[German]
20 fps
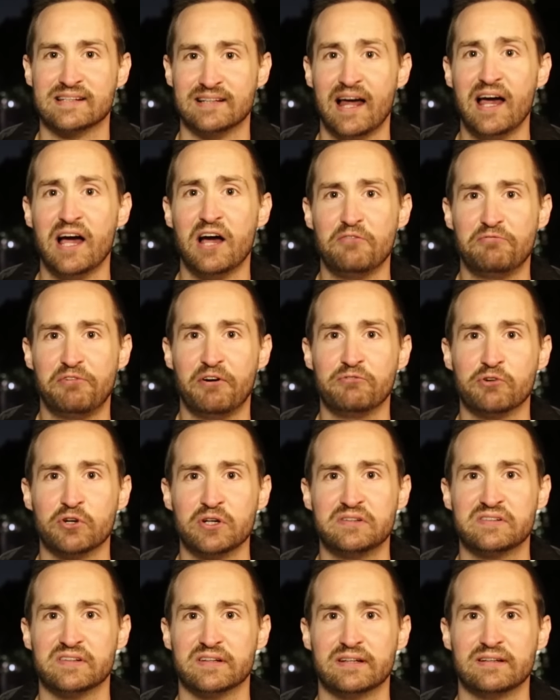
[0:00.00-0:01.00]
klarer
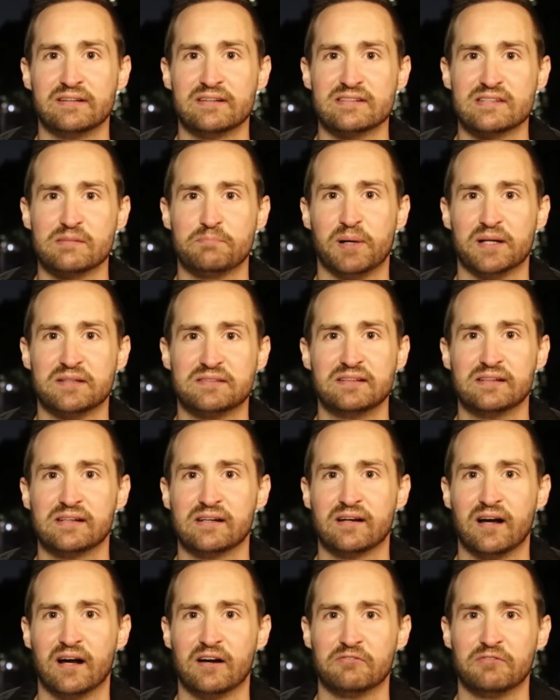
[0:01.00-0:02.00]
Favorit in diese Partie
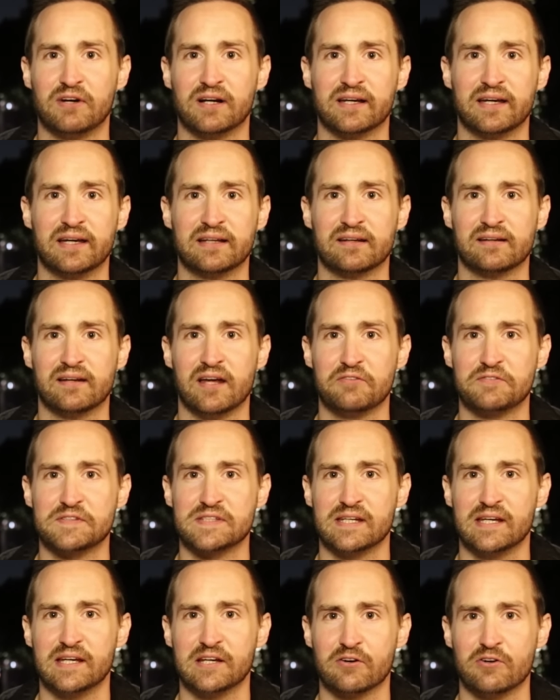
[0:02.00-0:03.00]
gegangen war gegen den
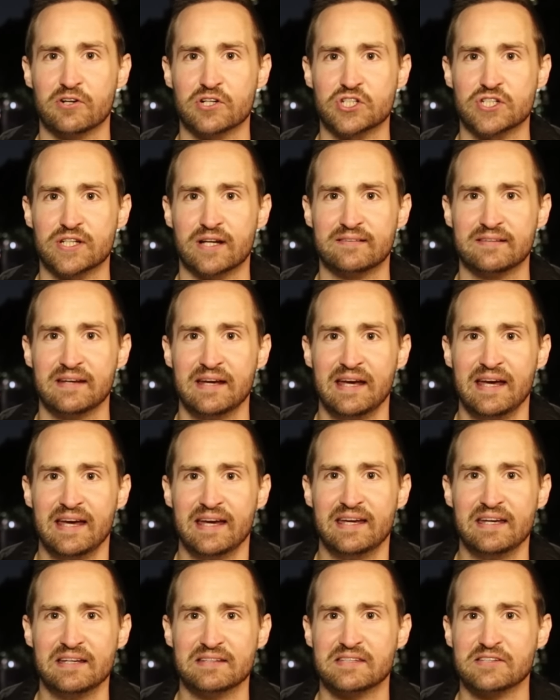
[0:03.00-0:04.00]
FC Ingolstadt.
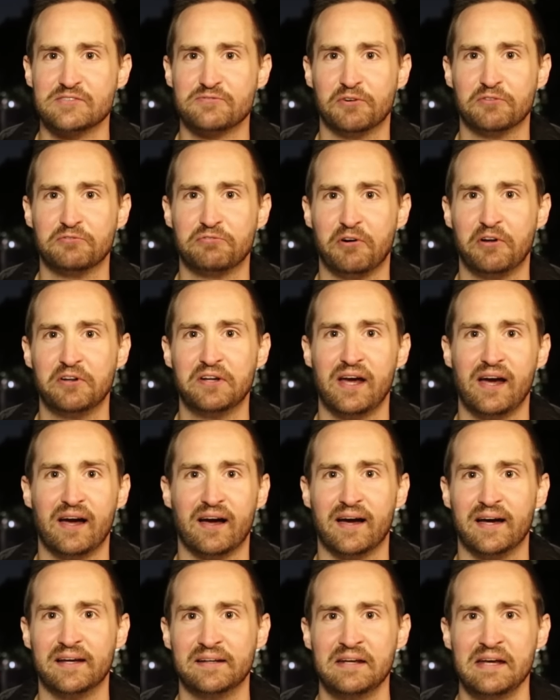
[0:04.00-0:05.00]
Hieß es von
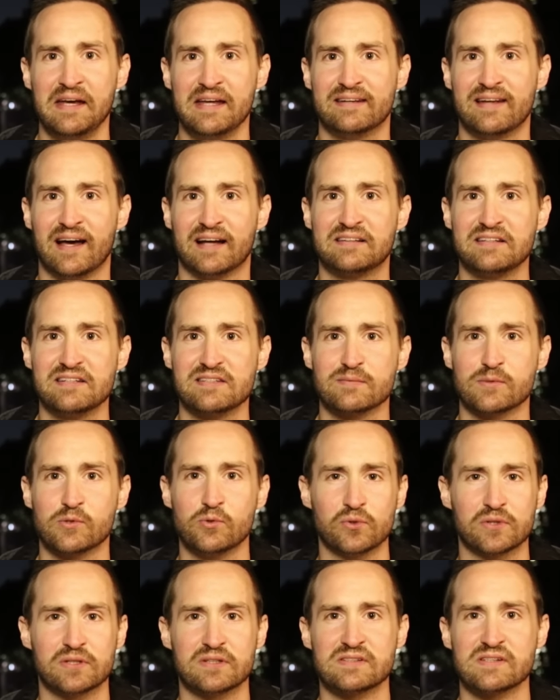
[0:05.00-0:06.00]
vornherein, nach diesem
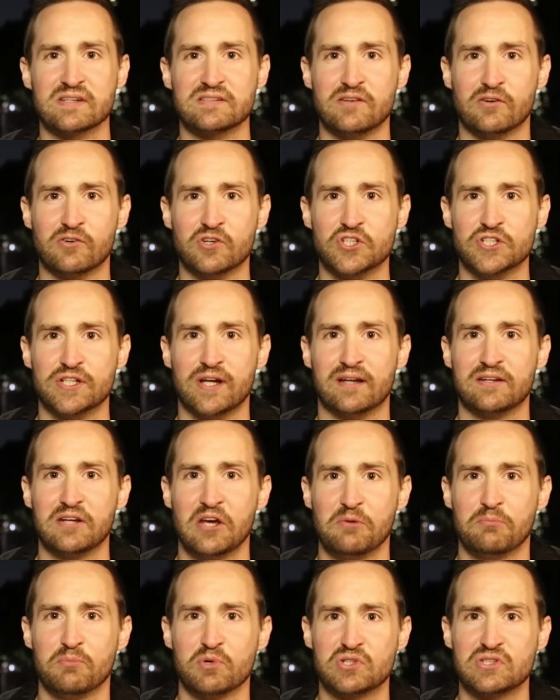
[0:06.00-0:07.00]
guten Saisonstart
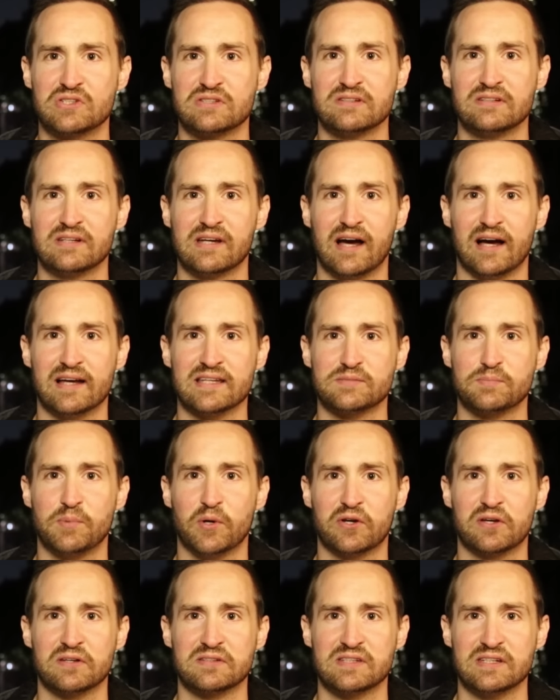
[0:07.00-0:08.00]
müssten die
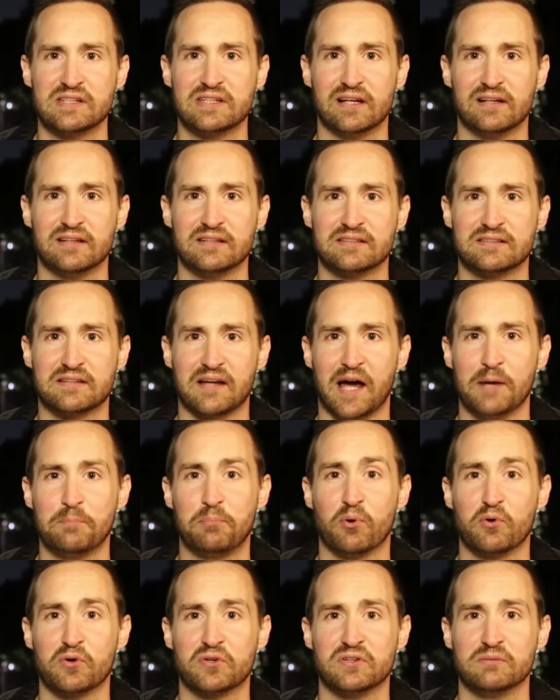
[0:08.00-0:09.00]
Geißböcke sicherlich drei
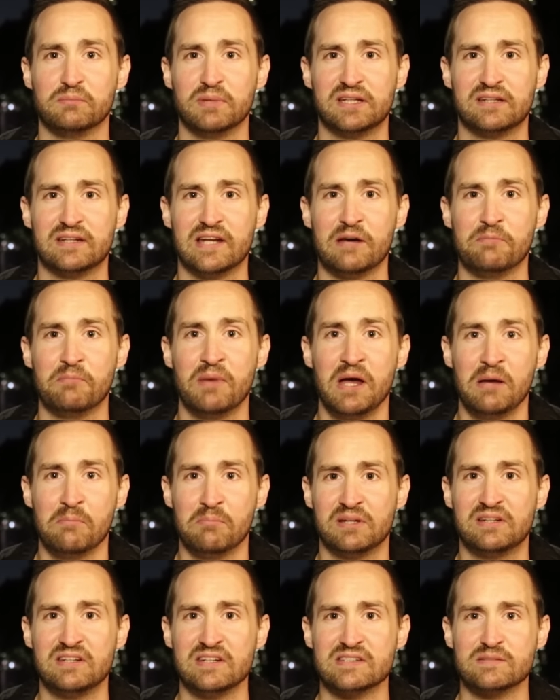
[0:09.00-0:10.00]
Punkte mitnehmen.
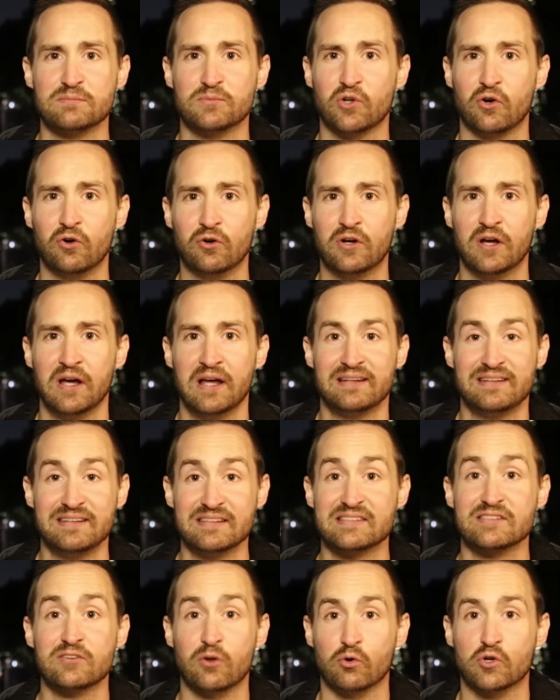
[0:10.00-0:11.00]
Mit diesem Druck,
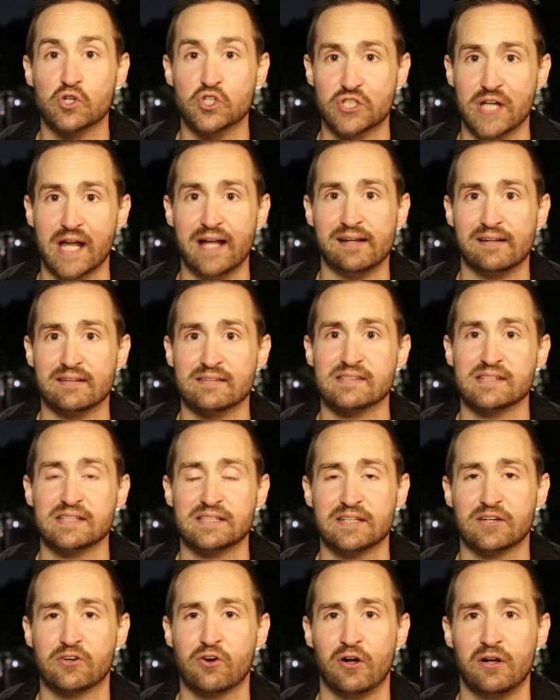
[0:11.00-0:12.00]
diesen Druck stellten
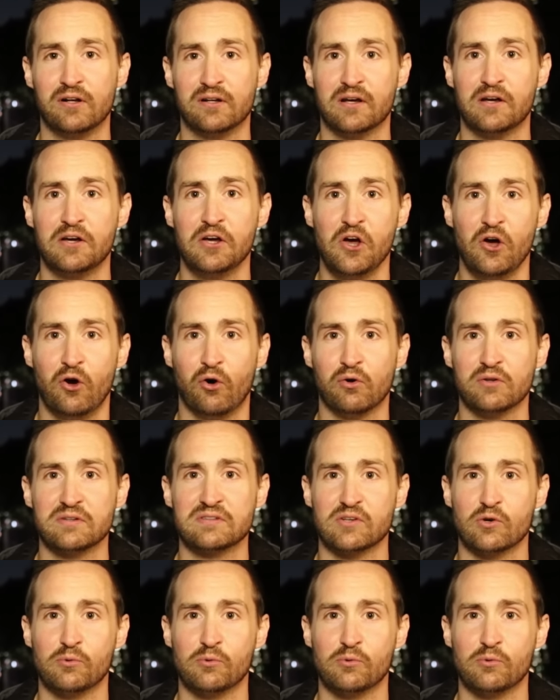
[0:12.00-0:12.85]
sich die Kölner und